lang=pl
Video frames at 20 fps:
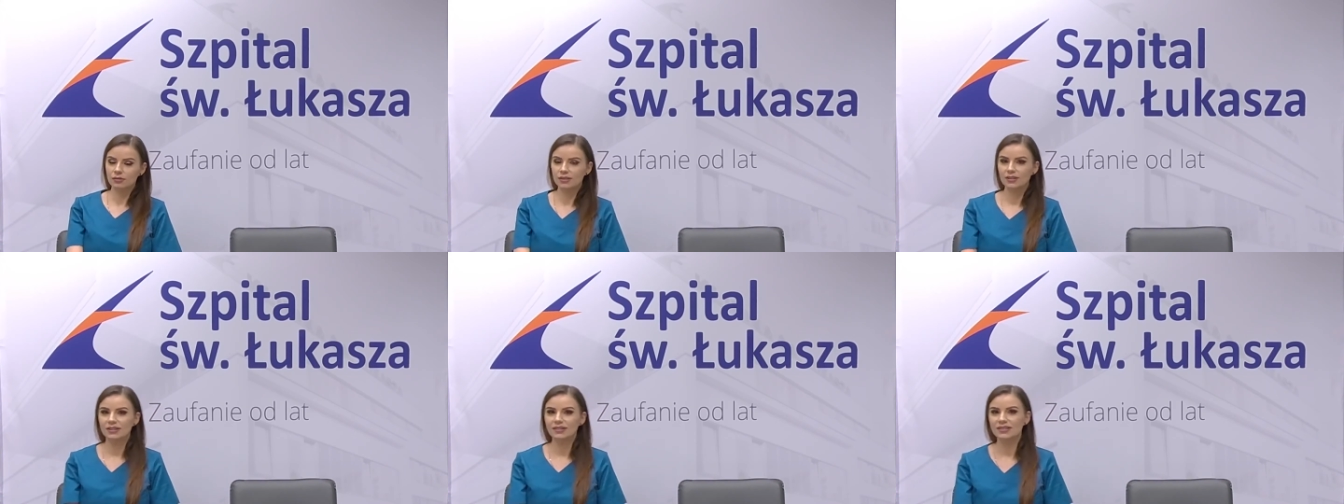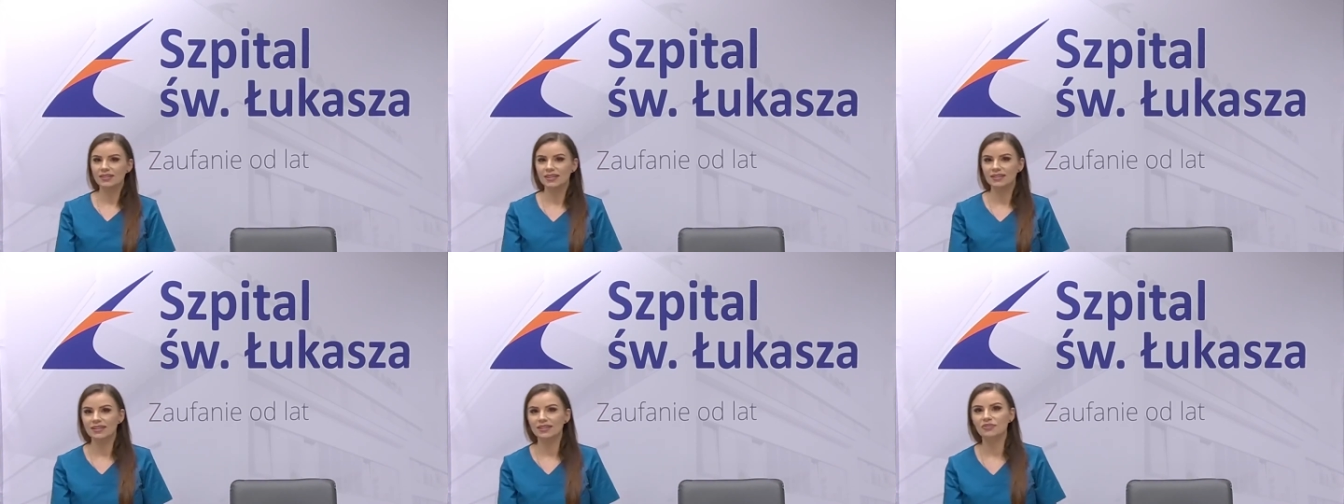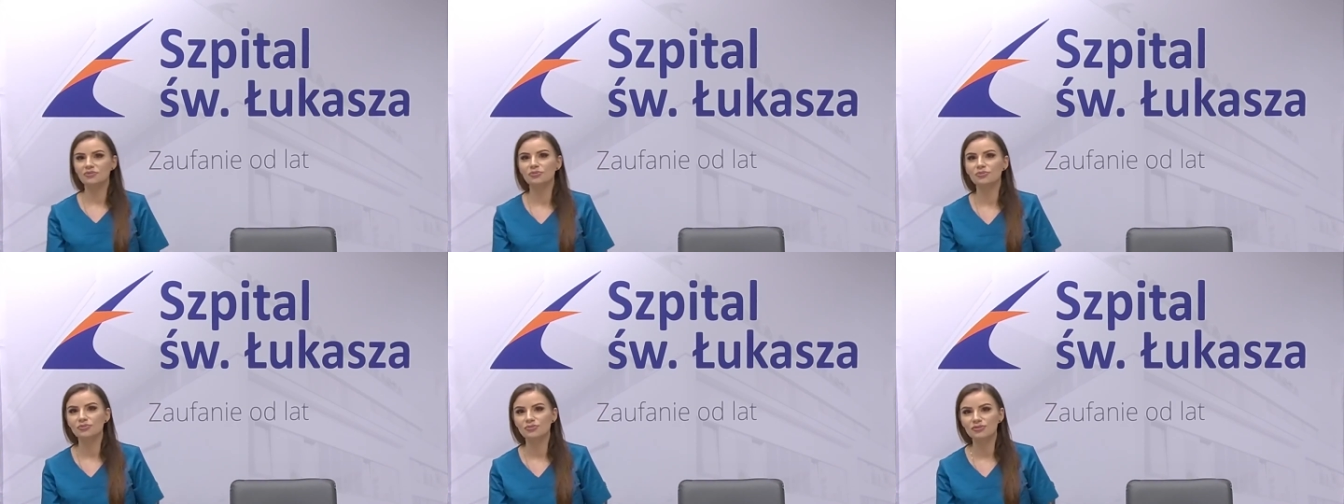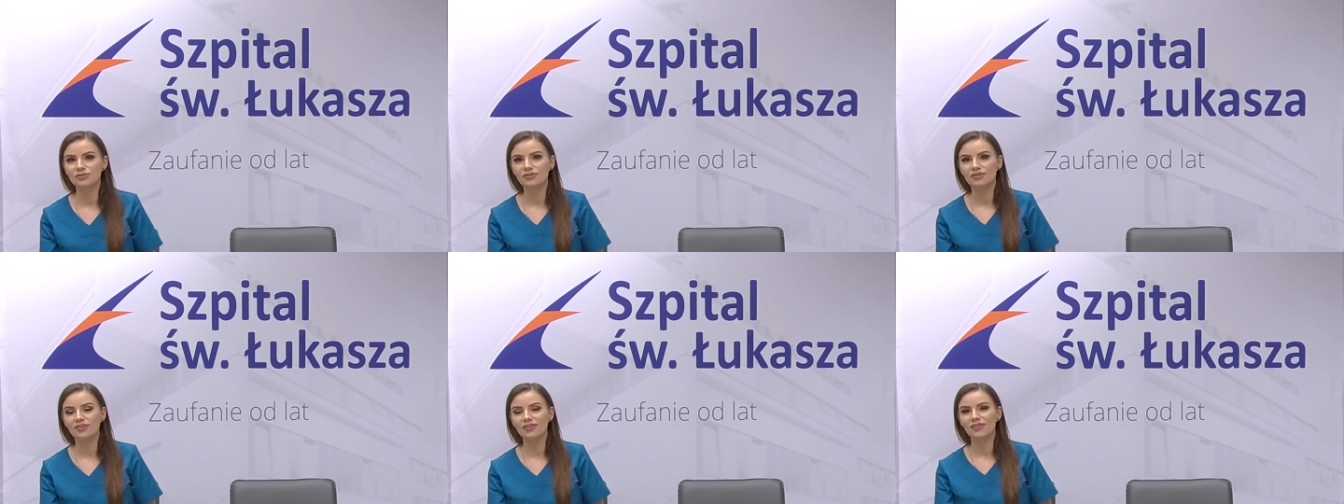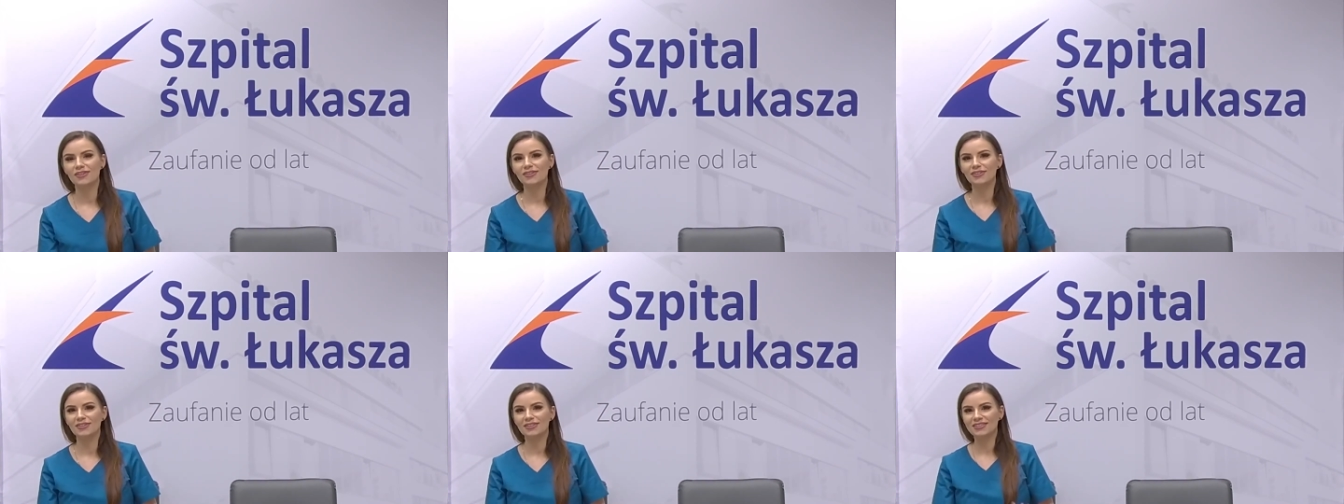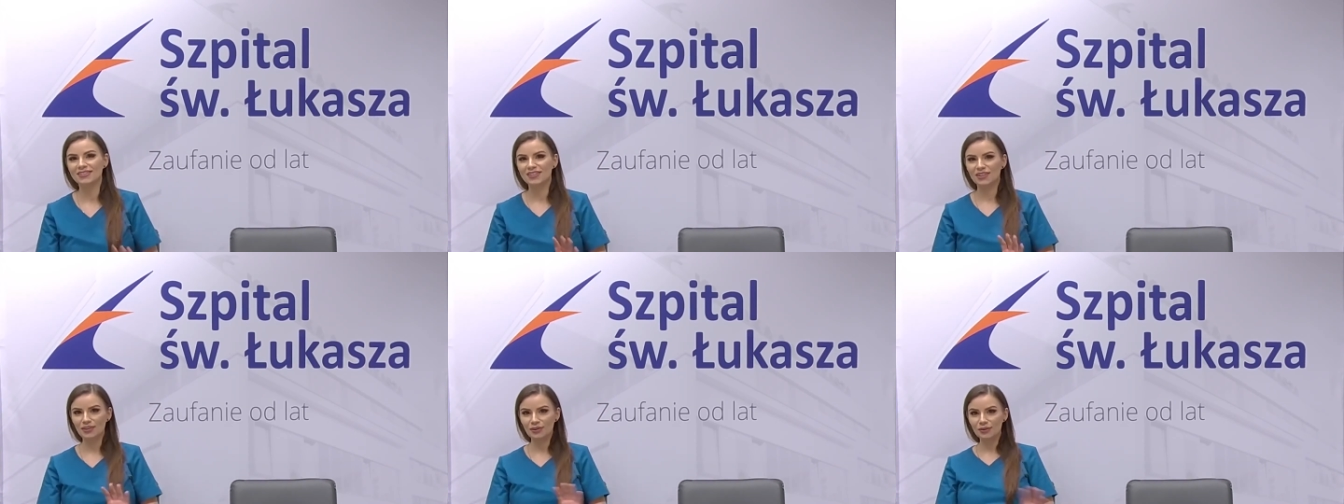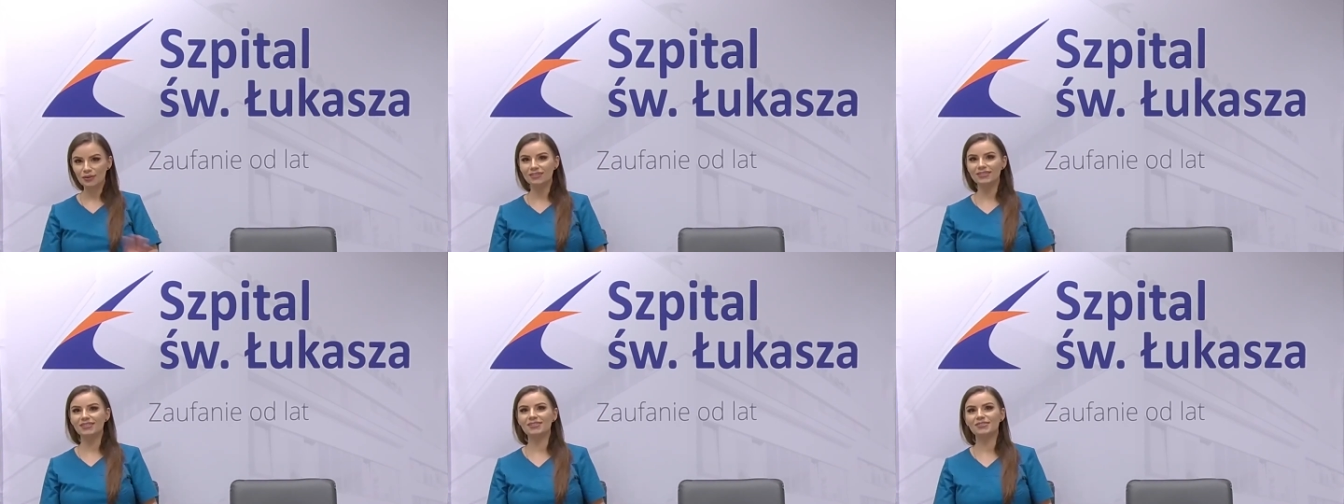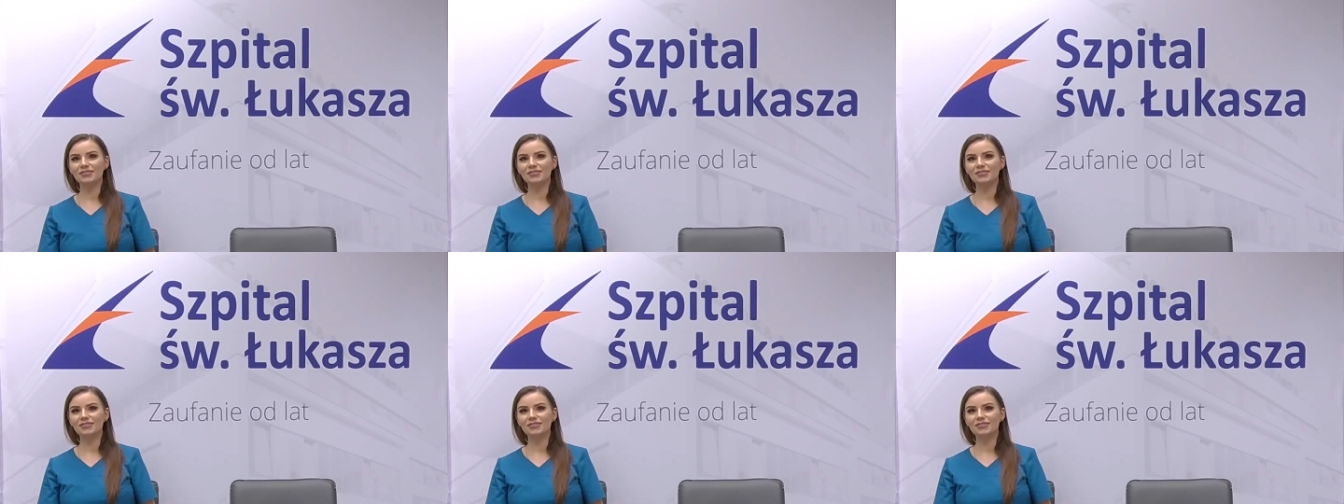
Jedzenie tłusto to jest najgorsze,